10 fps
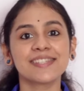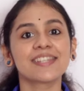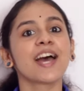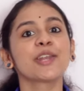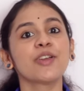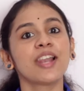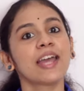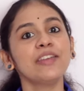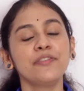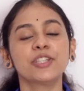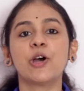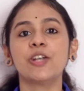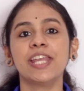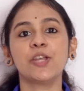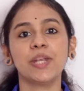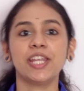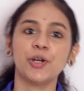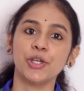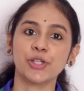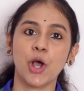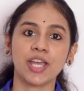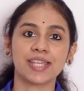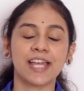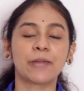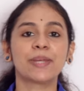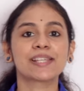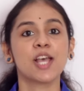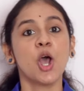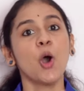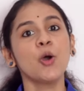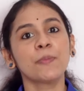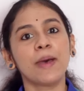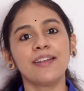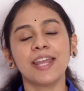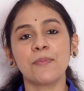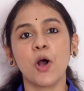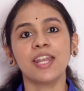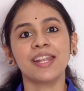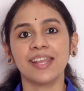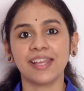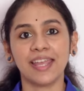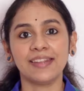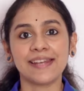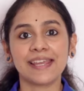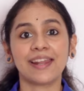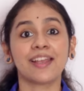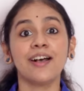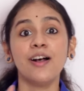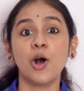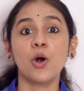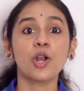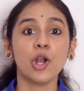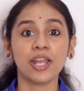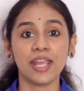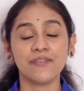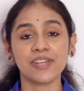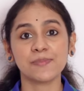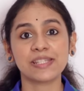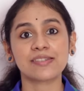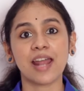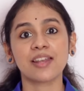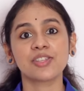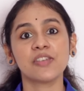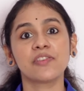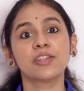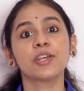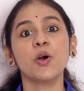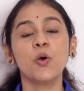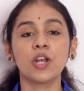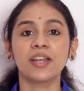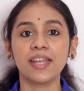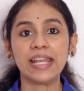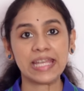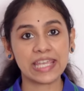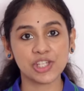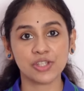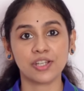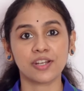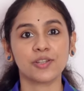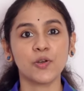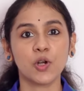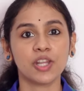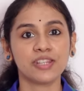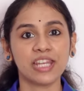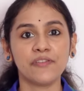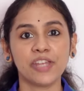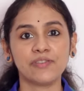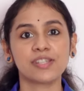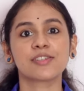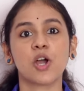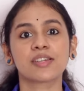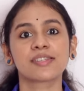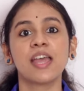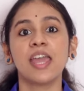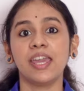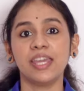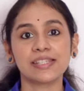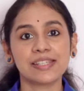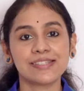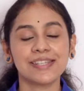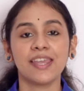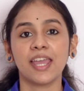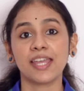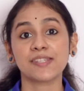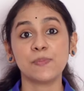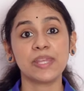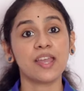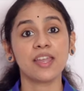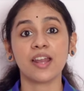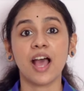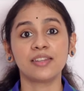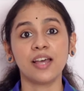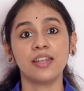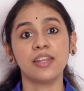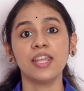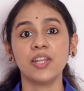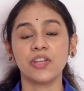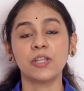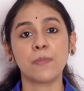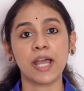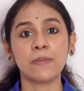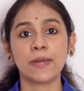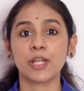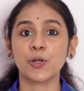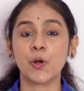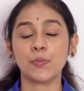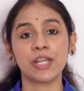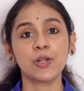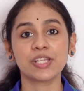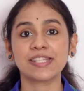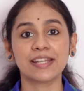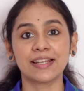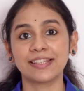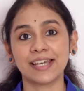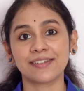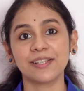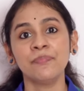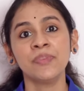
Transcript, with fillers: சினாரியோ லைஃப் வித்தவுட் ஈக்விட்டி ஆஃப் ஸ்டாக் ஐபிஎஸ் ஒரு மண்டே மார்னிங் நீங்கள் எந்திரிக்கிறீங்க உங்களோட இன்வெஸ்ட்மெண்ட் ஸ்ட்ராட்டஜி வந்து உங்களுக்கு இண்டிகேஷன் தருது உங்களோட த்ரீ ஃபேவரட் ஸ்டாக்ஸ் ஏசிசி எஸ்பிஐ அண்ட் அதானி இதை வந்து பை பண்ணணும் அப்படின்னு ஒரு சிக்னல் தருது